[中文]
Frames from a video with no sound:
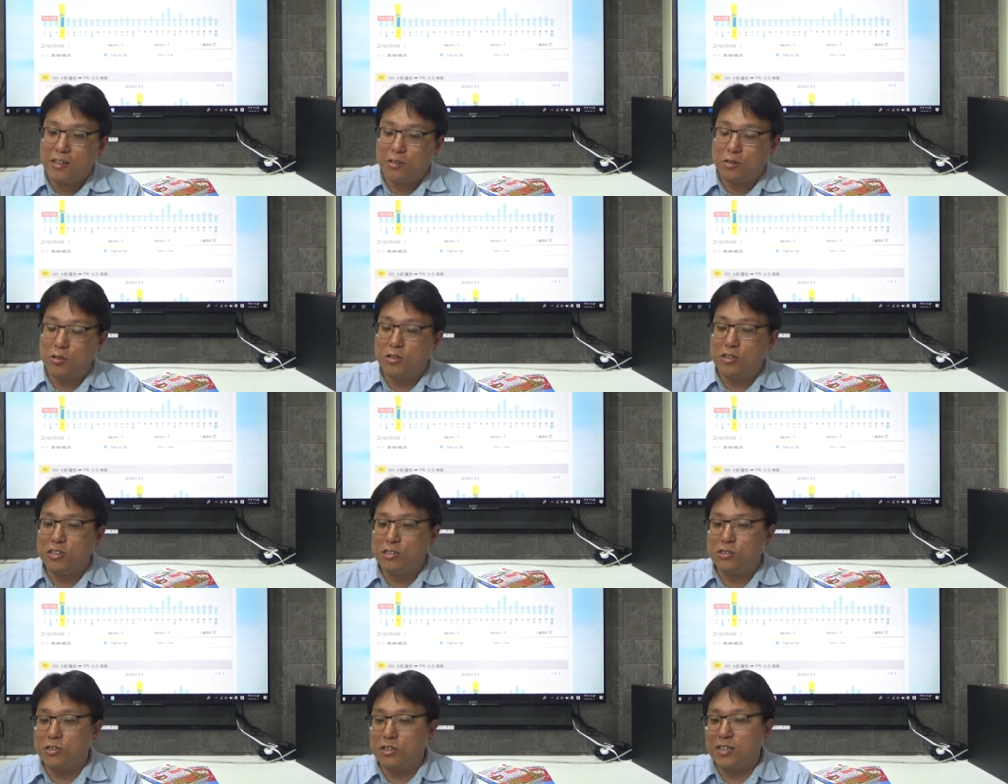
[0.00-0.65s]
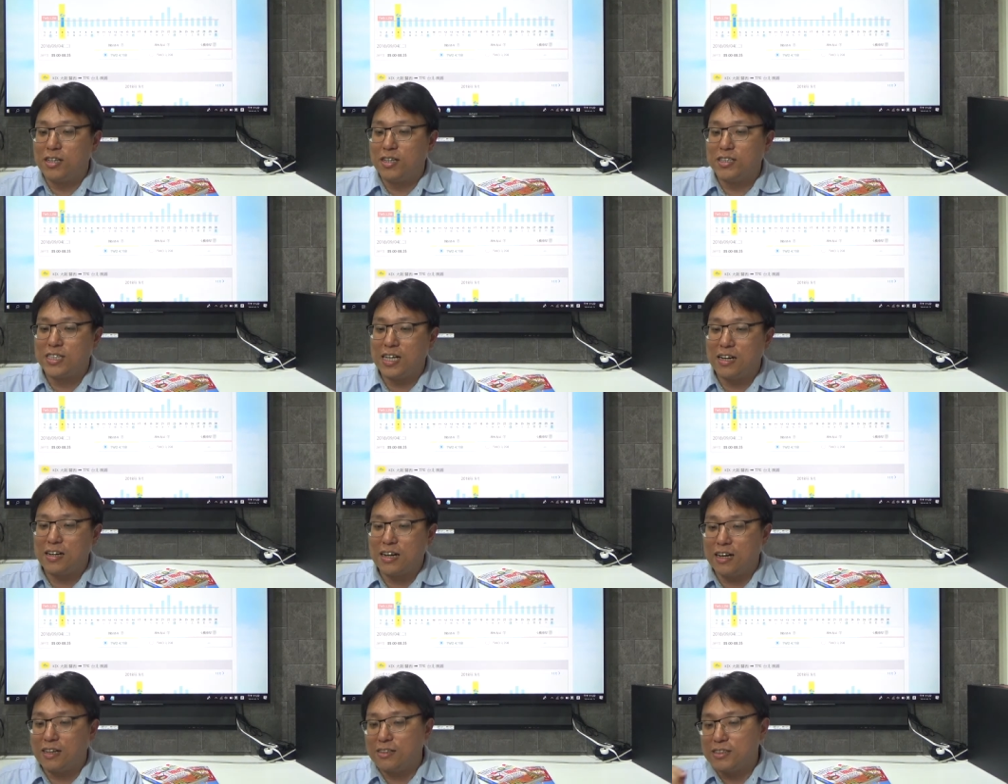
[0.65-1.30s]
如果你觉得
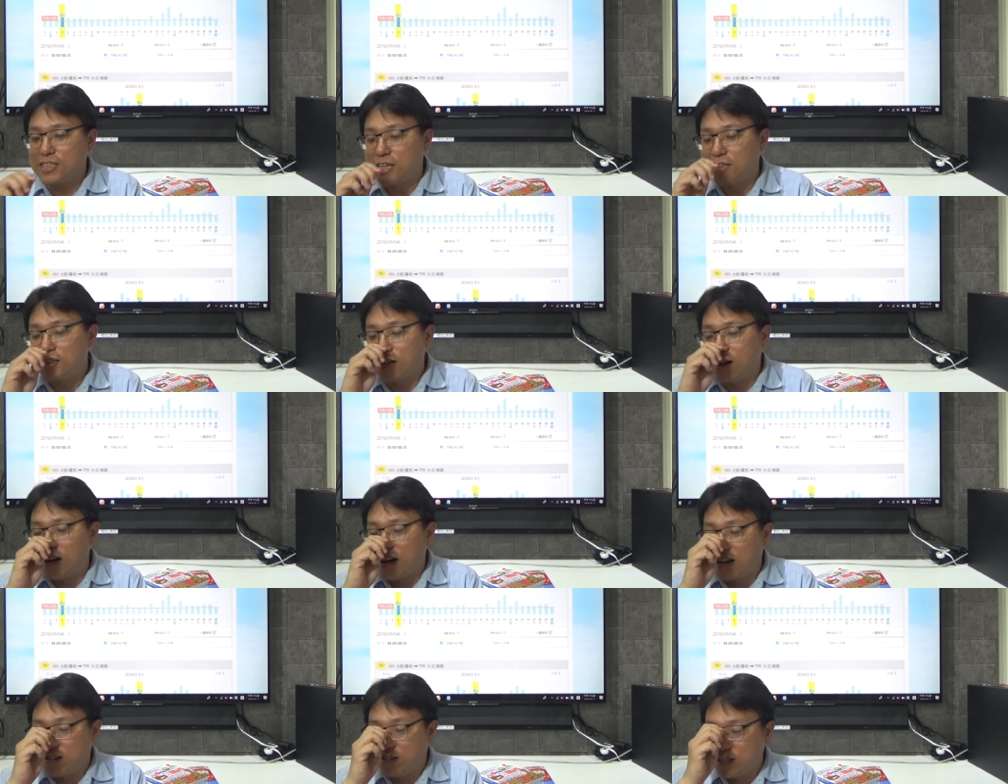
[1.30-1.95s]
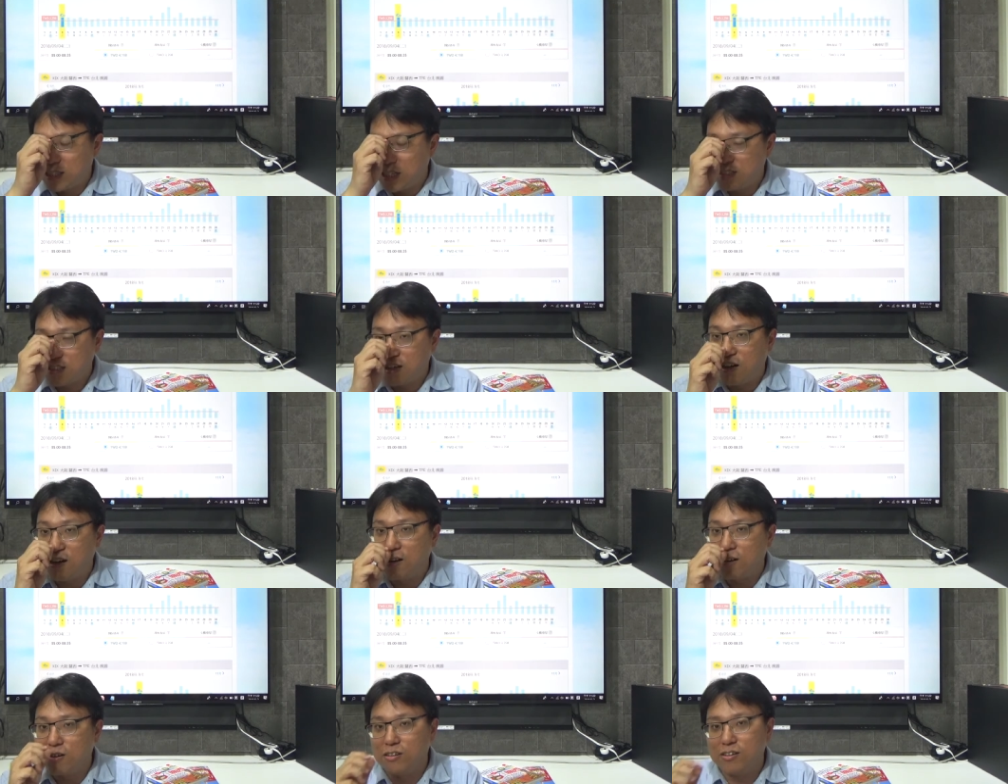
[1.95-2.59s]
香卡香草航空香草
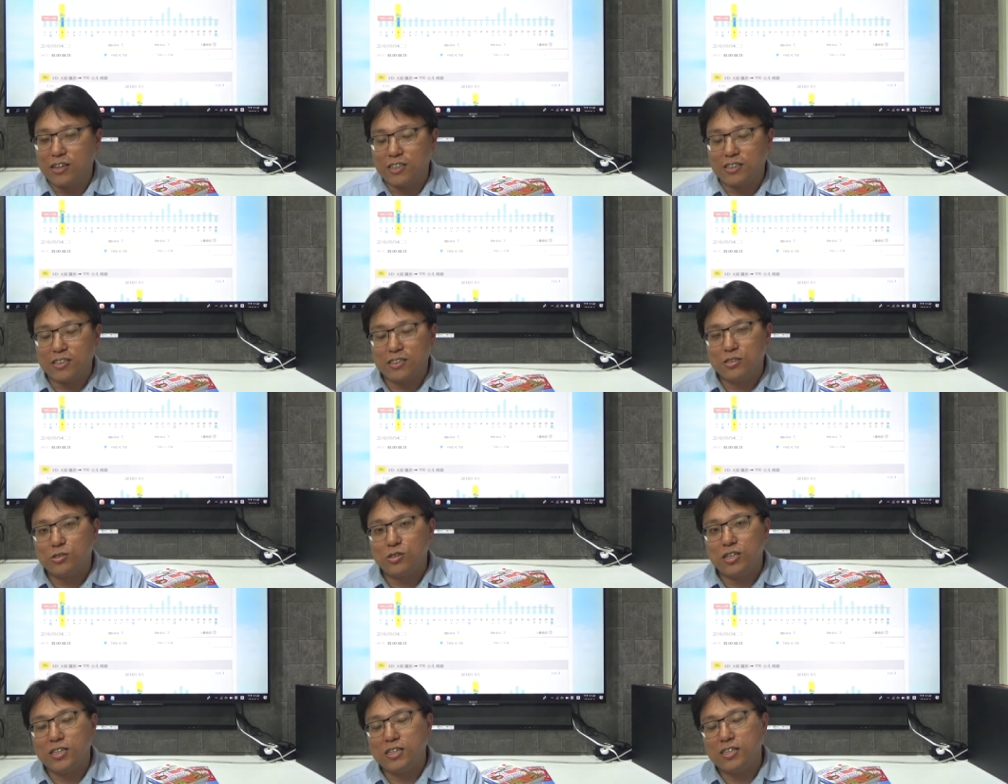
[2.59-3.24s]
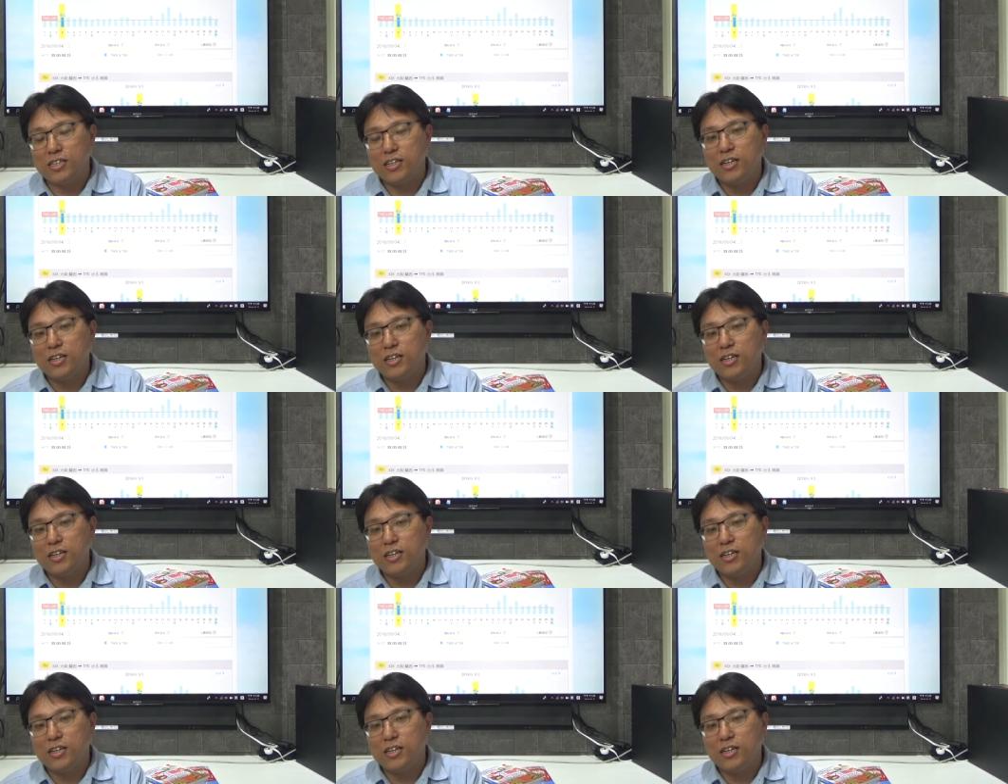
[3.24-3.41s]
航空也是最